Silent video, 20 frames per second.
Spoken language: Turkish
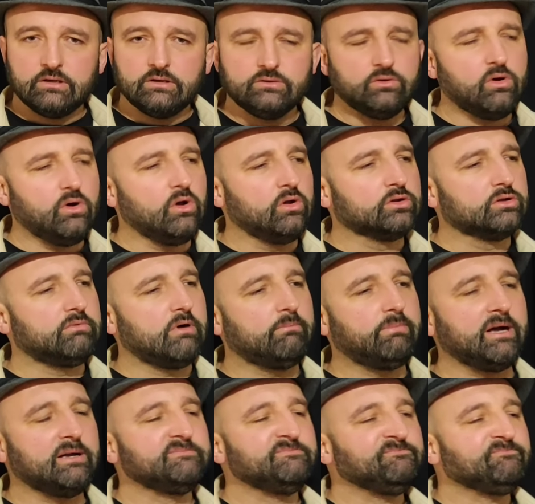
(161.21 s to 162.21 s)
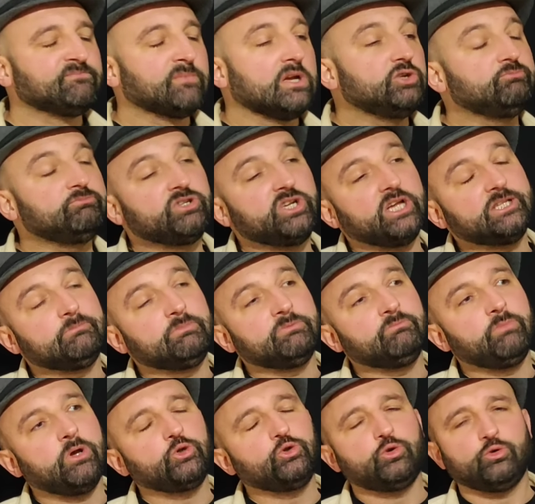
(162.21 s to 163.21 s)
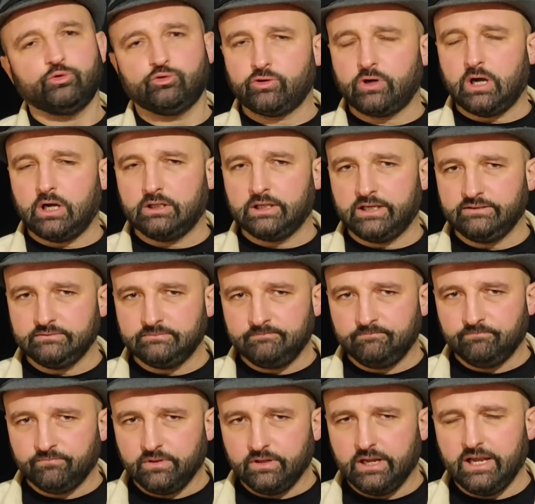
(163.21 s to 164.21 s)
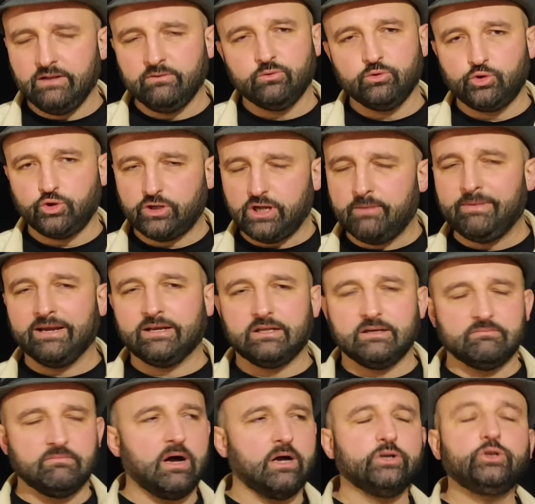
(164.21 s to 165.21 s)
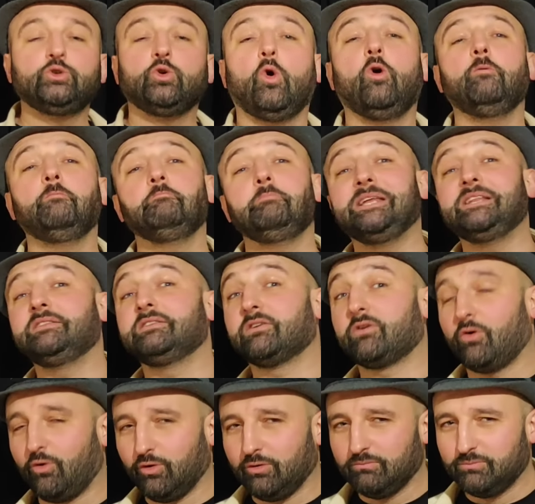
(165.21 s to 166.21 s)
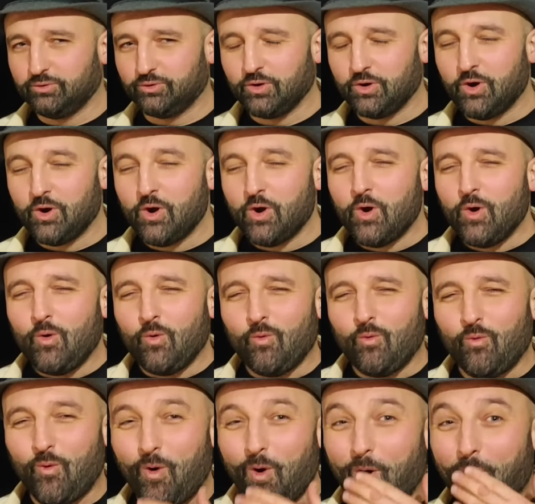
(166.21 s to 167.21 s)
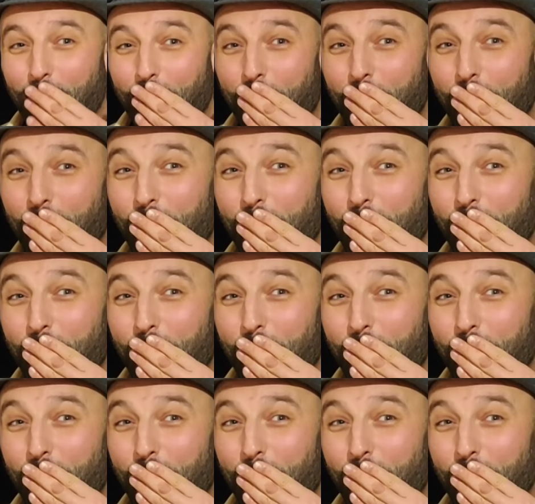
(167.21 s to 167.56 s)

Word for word: Ne oldu baba? Şimdi 7500 lira alan en düşük emekli maaşı 10 bin lira olmuş. Wow!